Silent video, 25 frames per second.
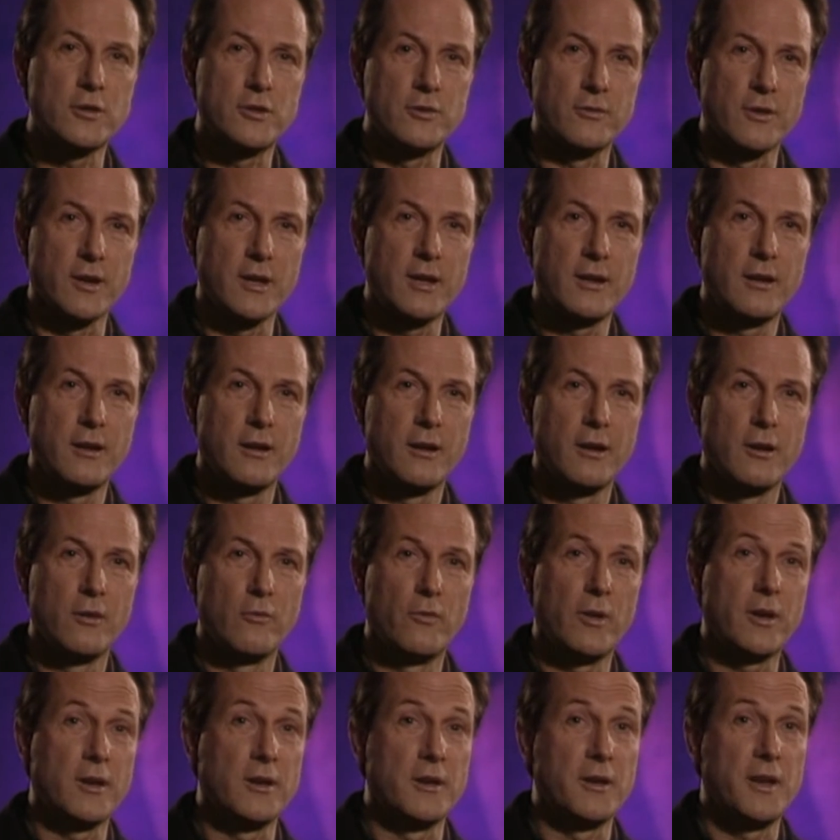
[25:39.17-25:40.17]

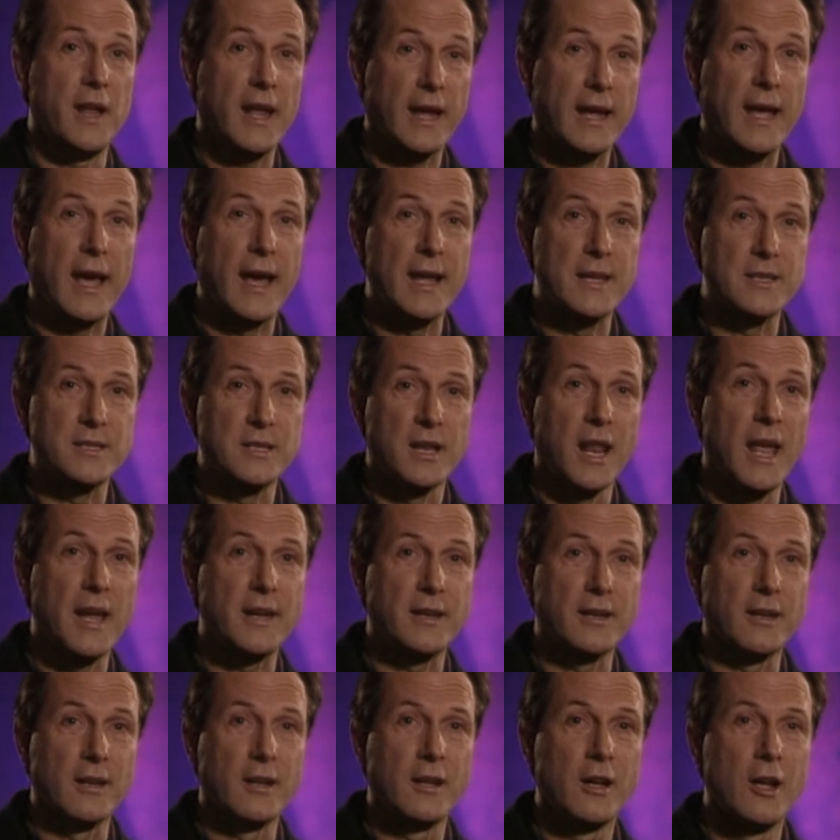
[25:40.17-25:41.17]
Fałszerstwo napisane parę
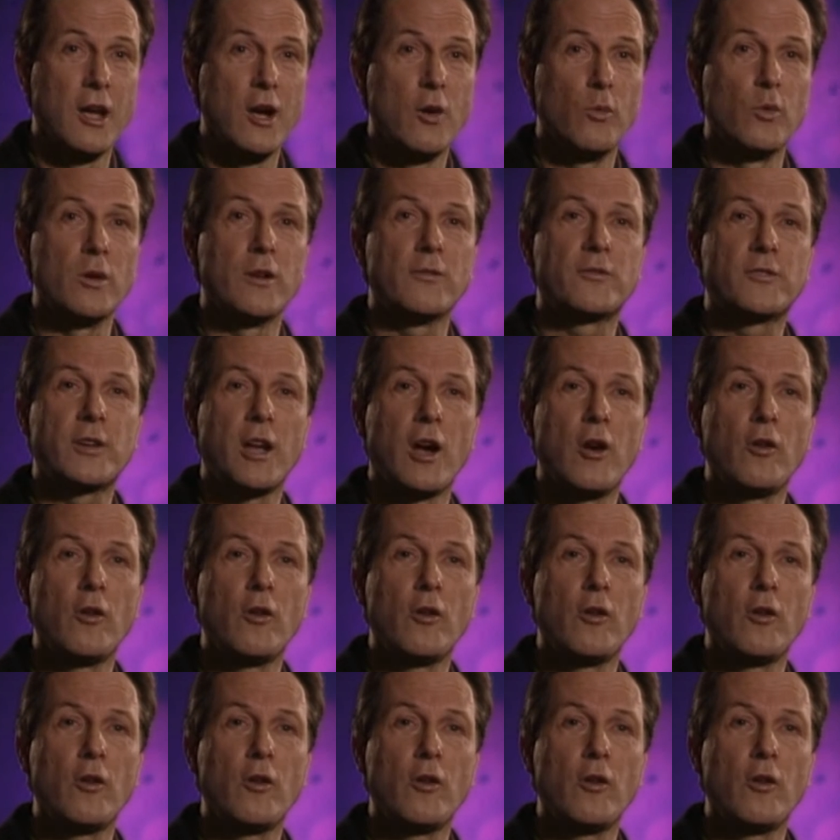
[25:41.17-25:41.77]
dekad później